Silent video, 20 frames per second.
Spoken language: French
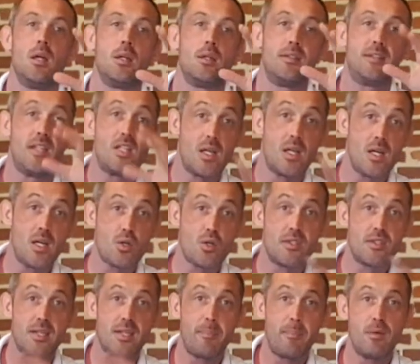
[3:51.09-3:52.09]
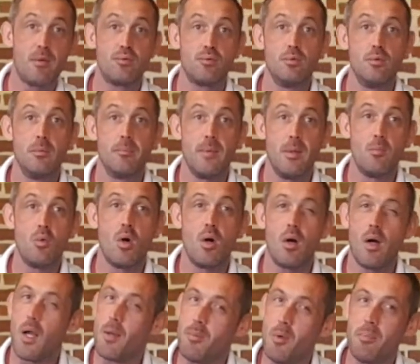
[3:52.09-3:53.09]
Déjà là, je sais pas vous, mais
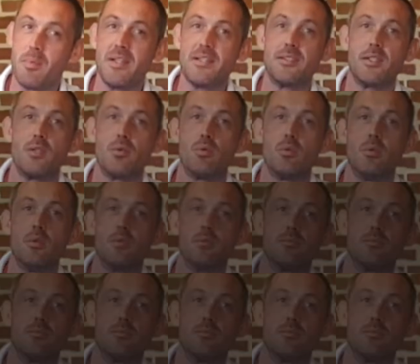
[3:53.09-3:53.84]
moi, elle me plaît cette étude.